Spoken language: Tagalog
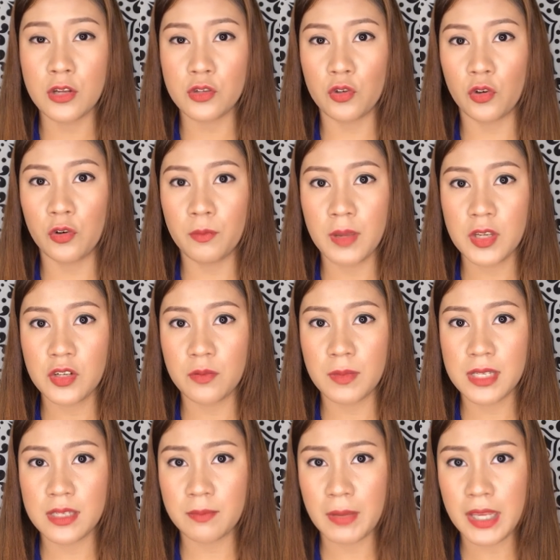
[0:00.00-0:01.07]
So, kung medyo
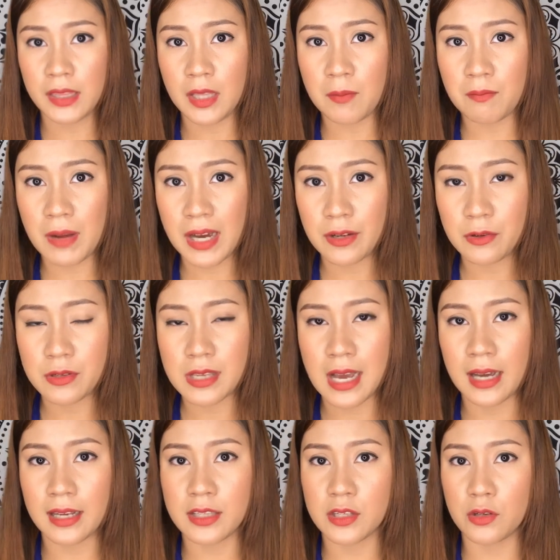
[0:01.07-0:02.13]
mas maitim pa kayo
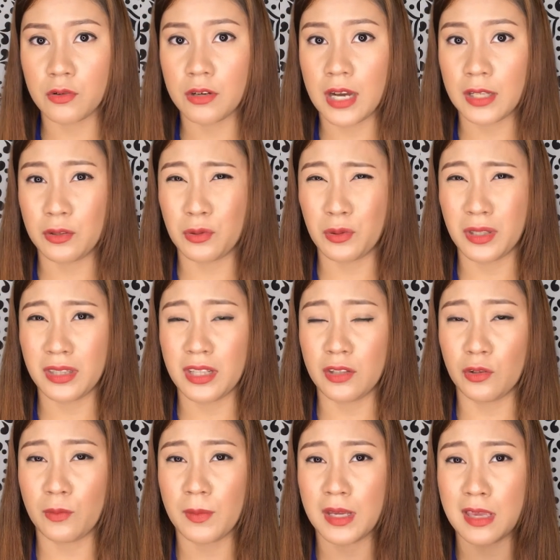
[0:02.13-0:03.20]
sa akin, sigurado
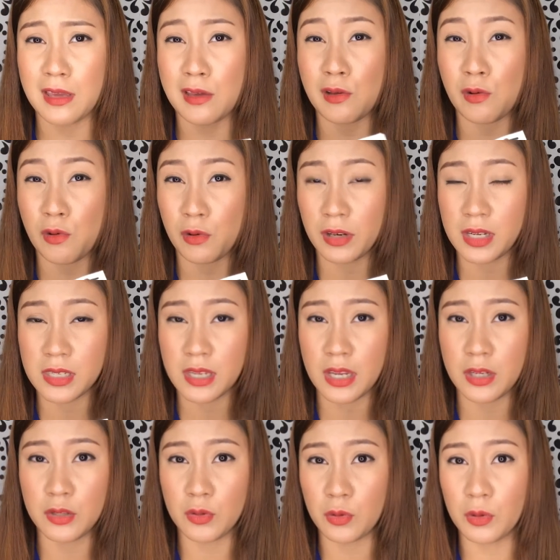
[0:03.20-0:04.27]
hindi to magiging okay
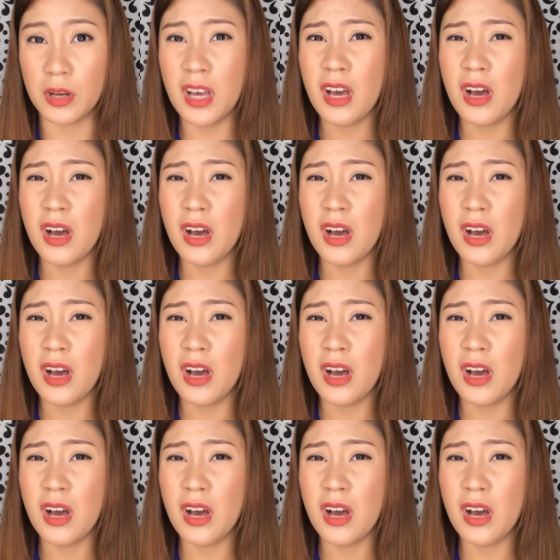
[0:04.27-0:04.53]
sa inyo.